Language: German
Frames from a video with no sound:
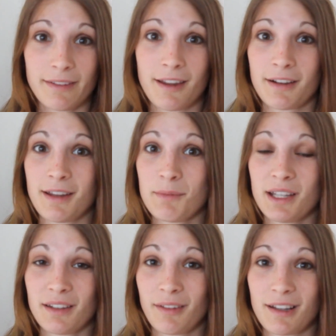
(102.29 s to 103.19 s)
sagt Amy
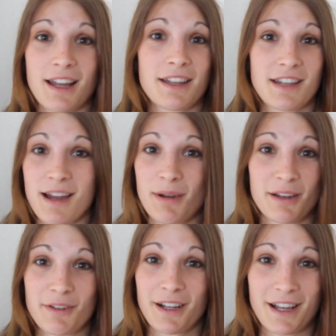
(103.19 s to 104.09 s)
ganz klar, ich habe
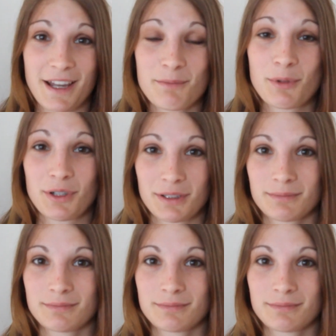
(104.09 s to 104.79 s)
einfach keinen Bock.